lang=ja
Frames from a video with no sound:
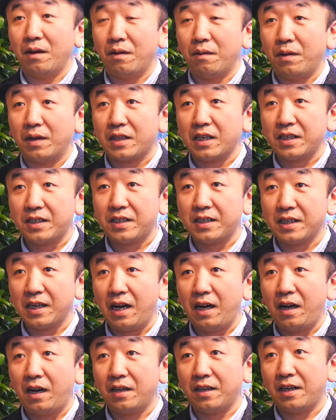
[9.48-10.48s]
私
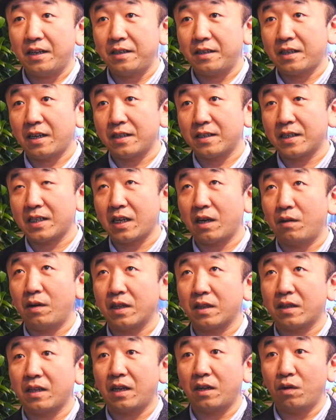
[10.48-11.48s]
が花に携
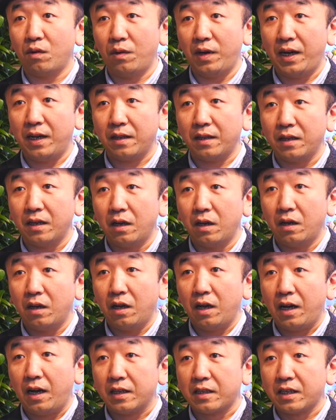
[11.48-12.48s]
わったのは
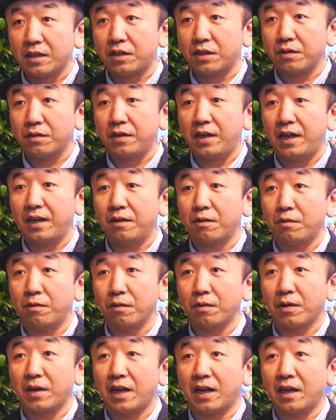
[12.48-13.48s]
二十歳ぐらいの
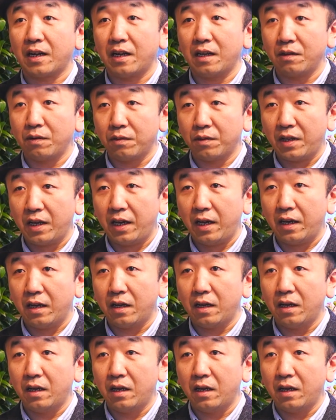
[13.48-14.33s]
頃からなので、